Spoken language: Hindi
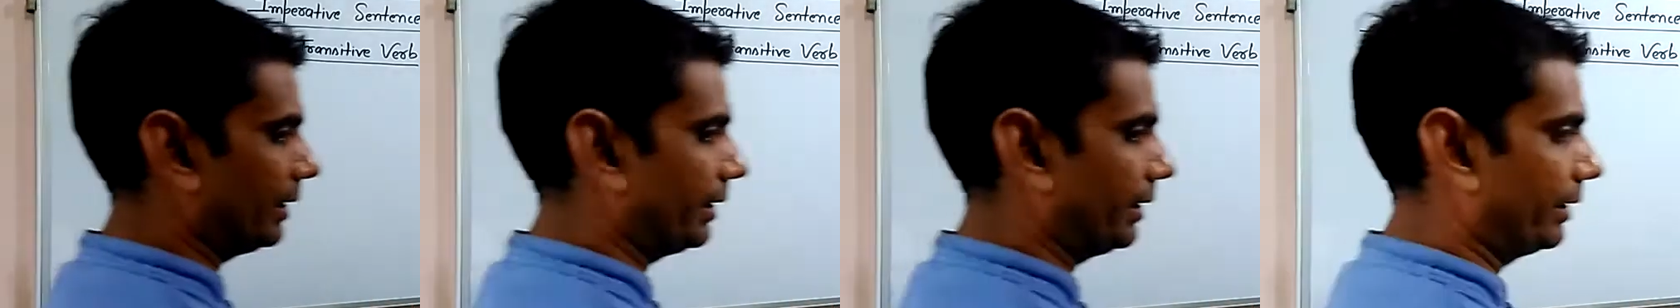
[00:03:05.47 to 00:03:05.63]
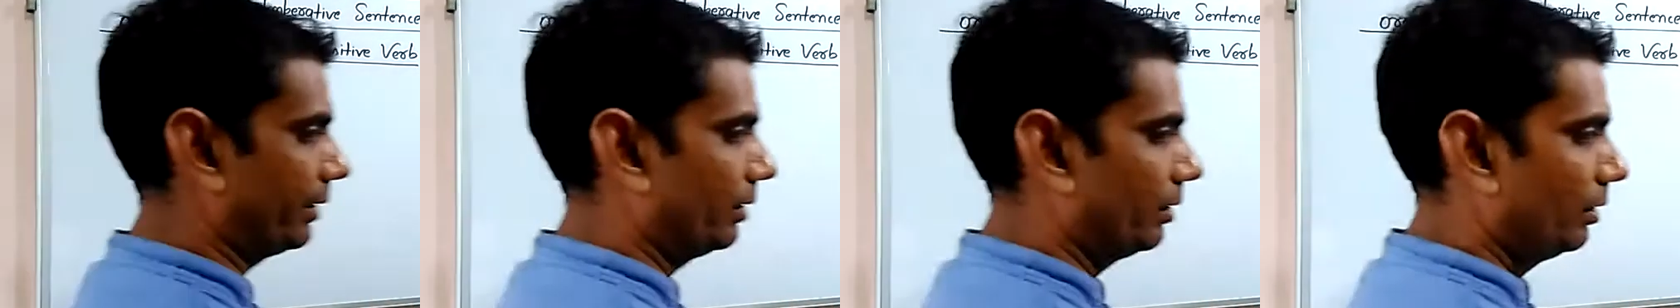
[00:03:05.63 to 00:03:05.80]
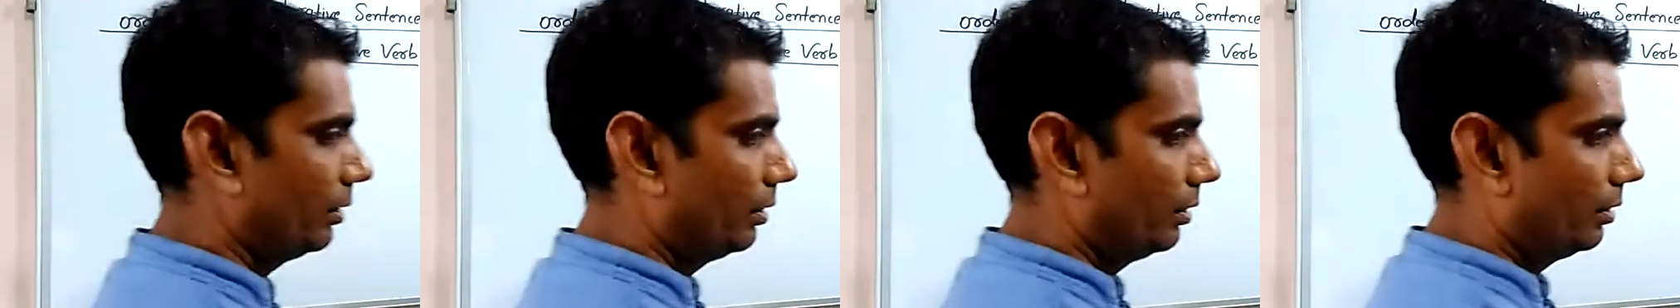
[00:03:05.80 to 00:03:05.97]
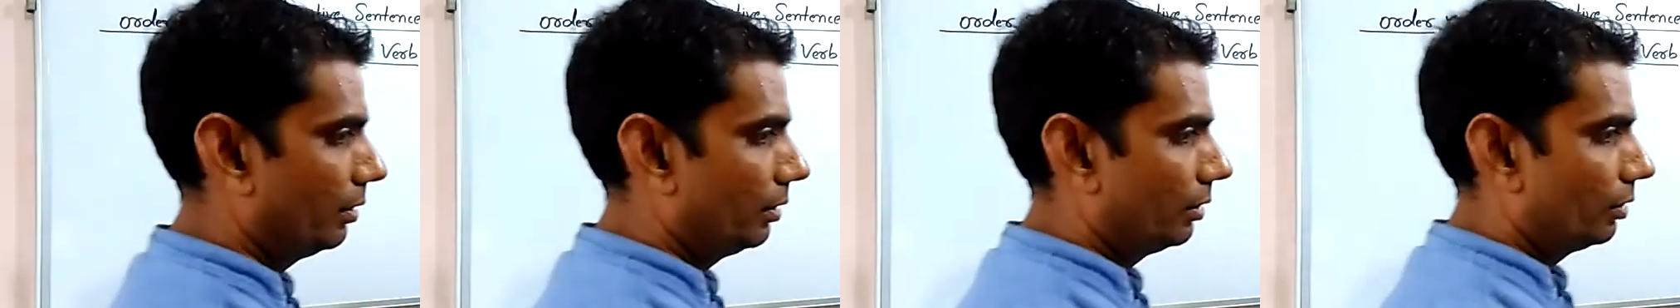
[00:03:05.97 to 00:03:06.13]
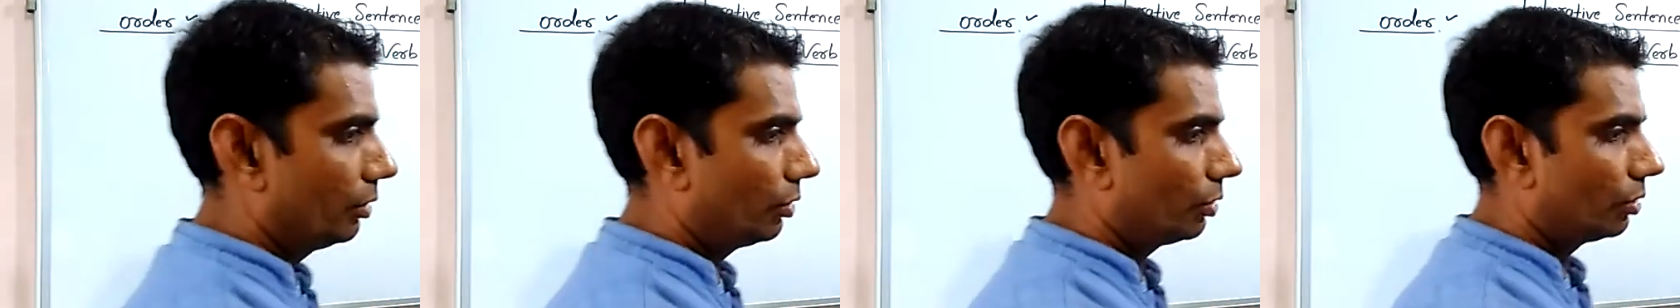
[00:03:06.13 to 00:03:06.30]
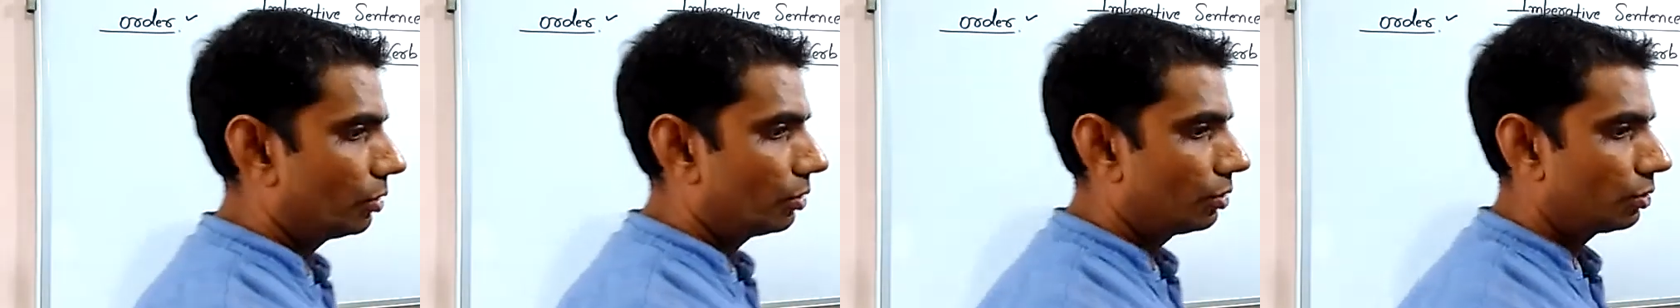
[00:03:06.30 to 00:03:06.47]
लिए
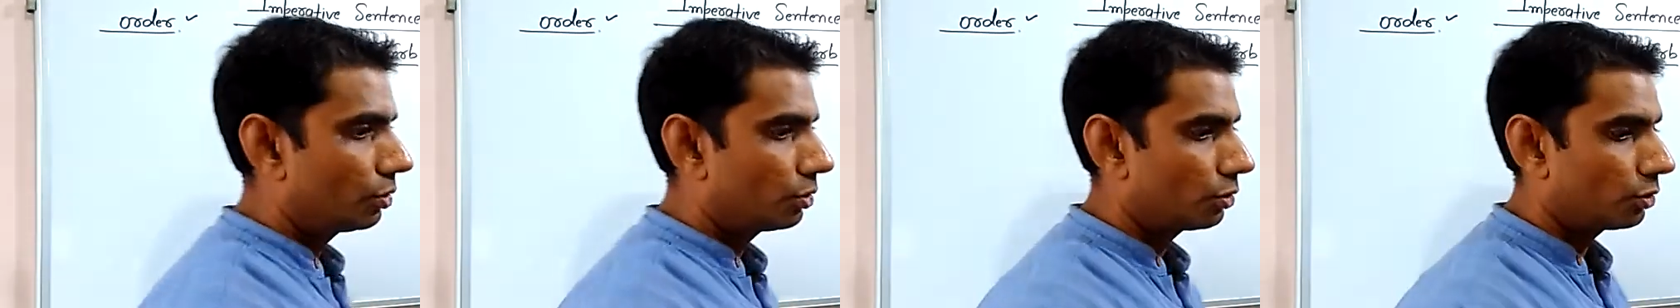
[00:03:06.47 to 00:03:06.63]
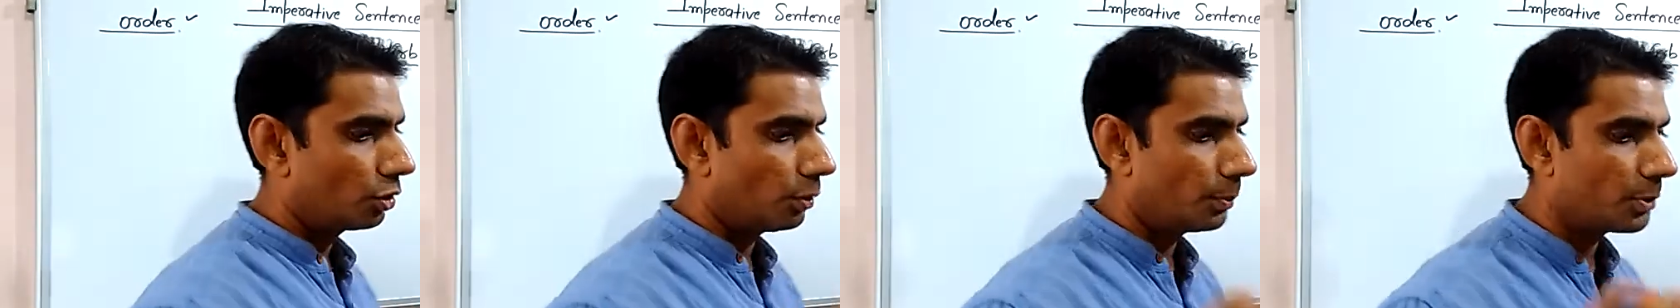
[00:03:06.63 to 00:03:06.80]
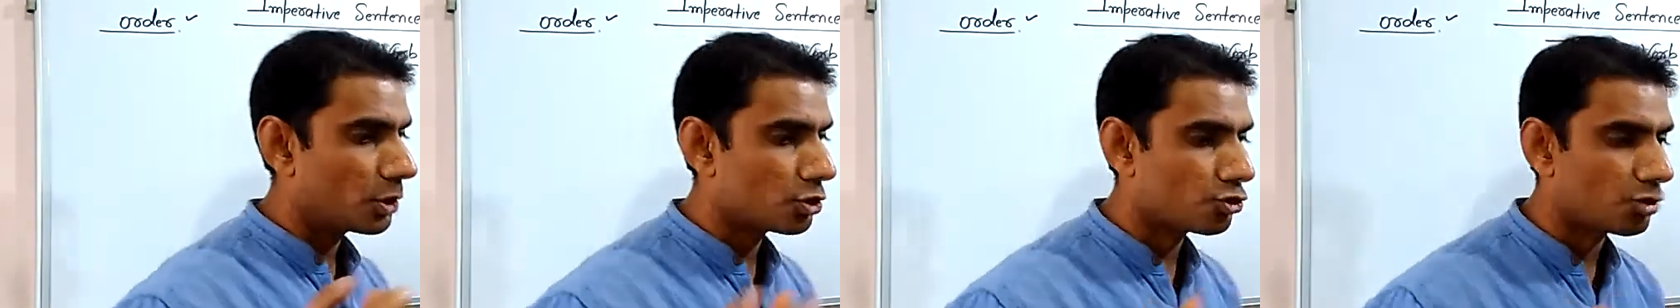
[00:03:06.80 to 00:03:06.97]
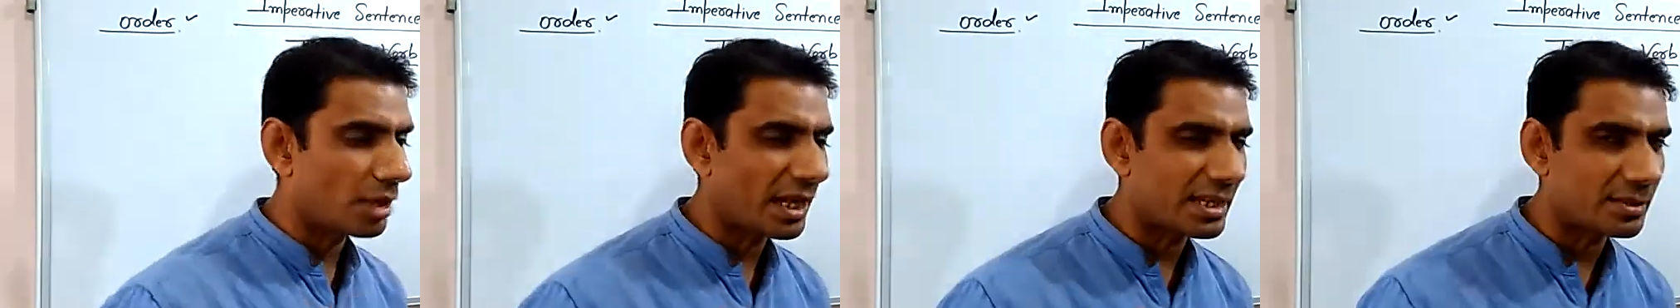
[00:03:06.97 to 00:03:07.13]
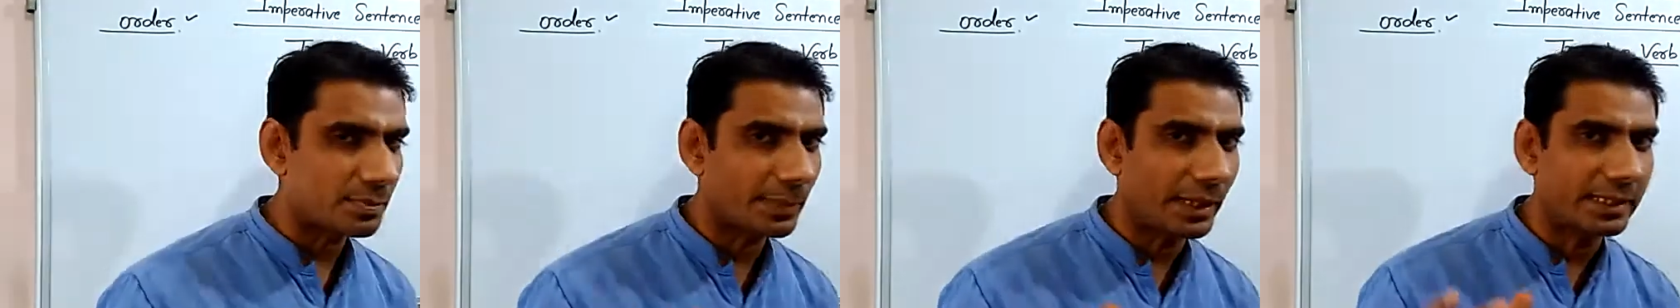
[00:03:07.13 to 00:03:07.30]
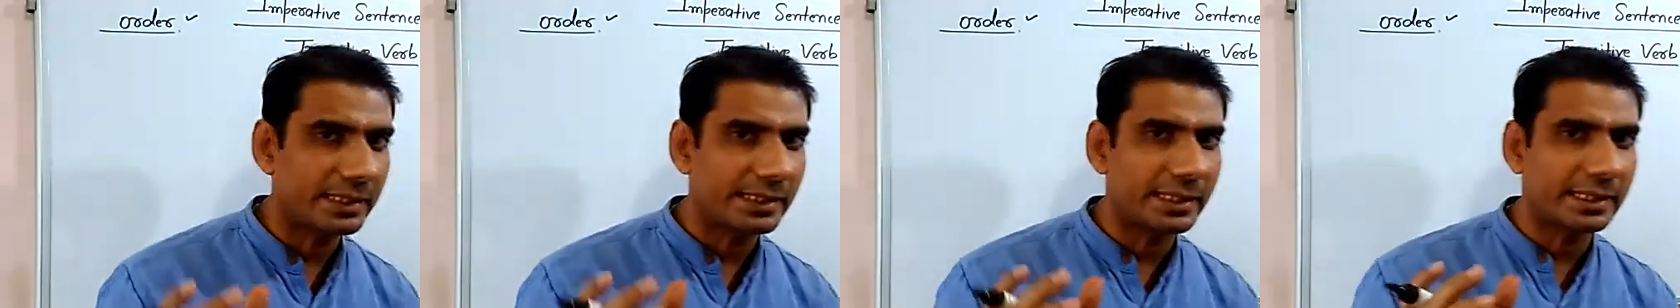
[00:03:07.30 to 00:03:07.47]
तो विश्वास
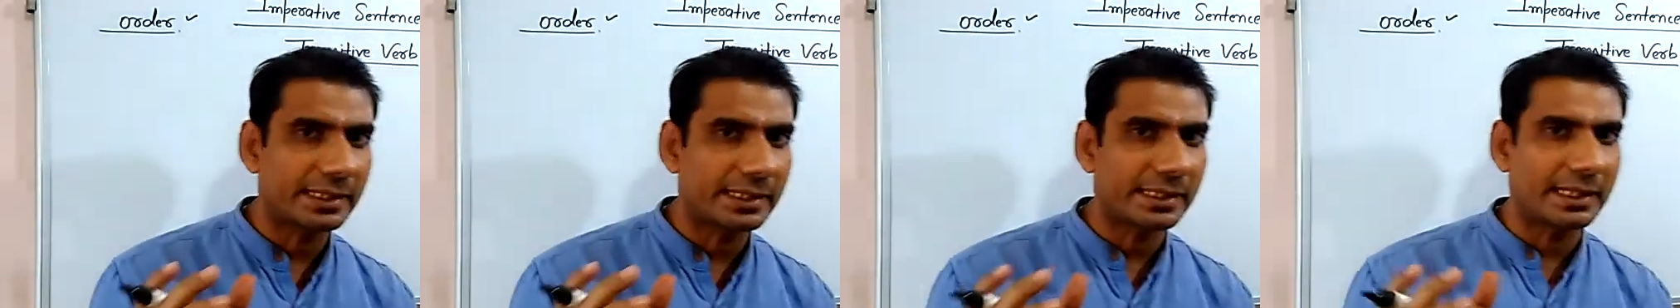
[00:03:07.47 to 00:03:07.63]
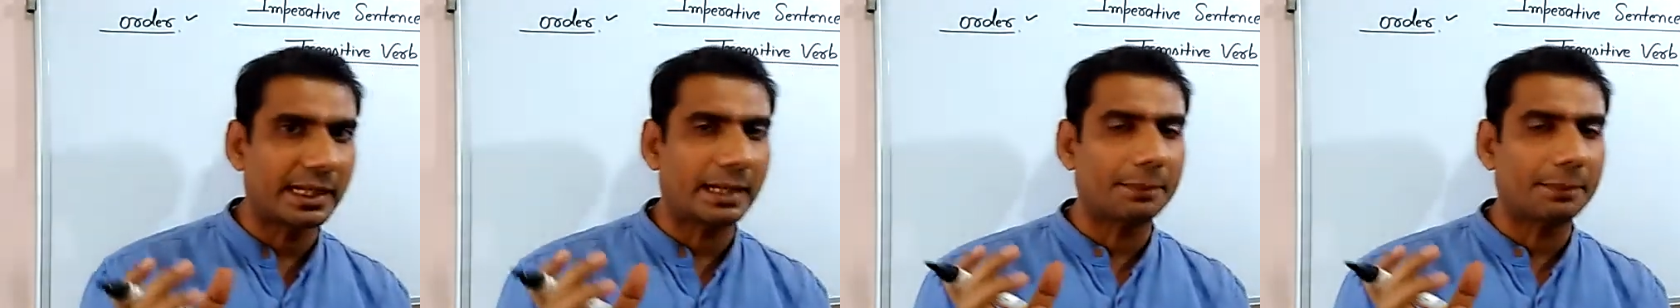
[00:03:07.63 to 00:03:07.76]
मानिए कि